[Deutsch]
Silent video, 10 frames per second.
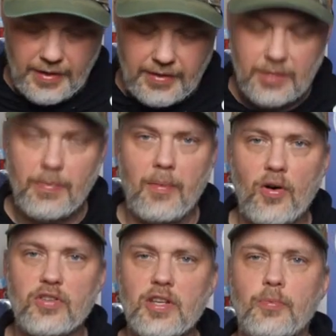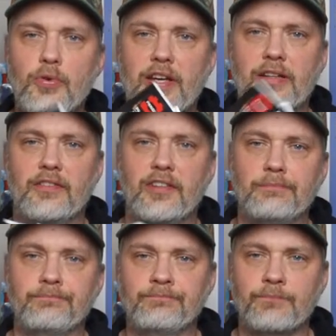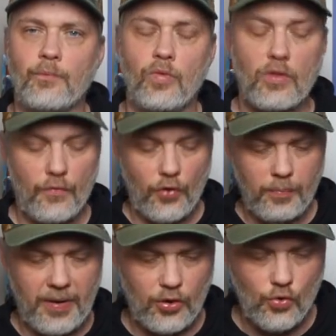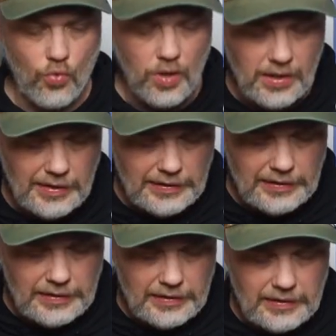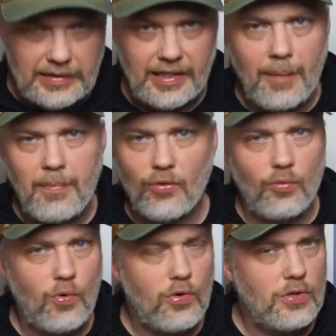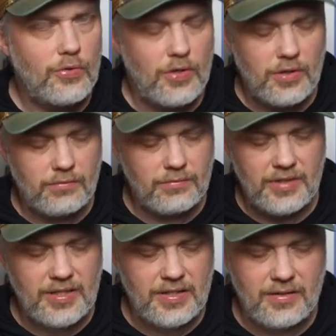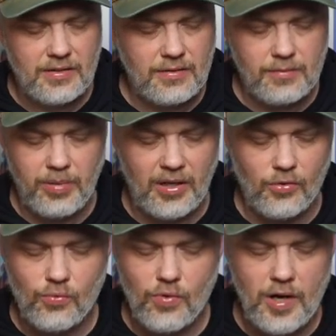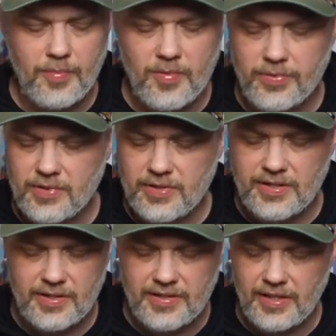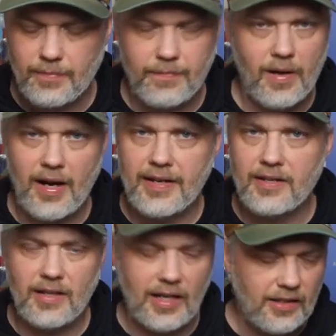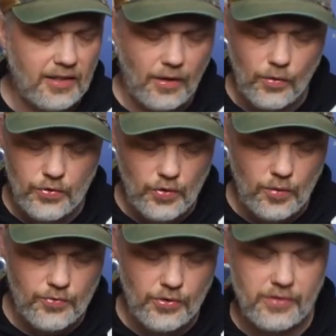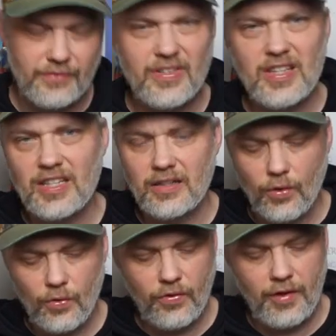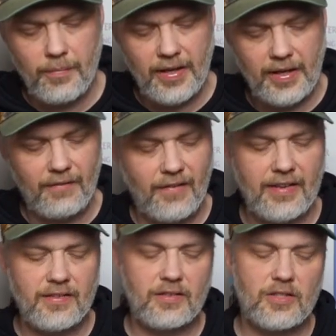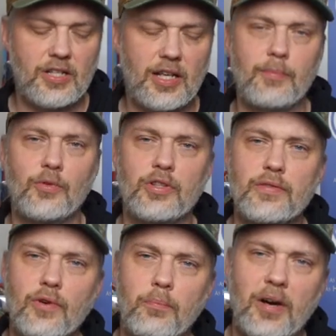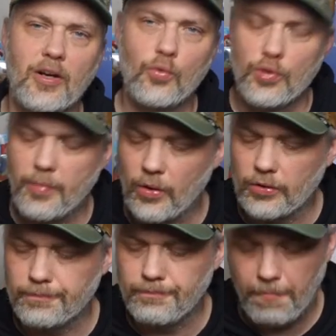halt das Barbarossa-Projekt von Pangu. Ich habe mal so munkeln hören, dass das Pangu Happy Build diese Z bei einigen anderen rauskommen sollte. Wie die genau zusammenhängen, weiß ich nicht. Ich habe noch nie von Pangu gebaut.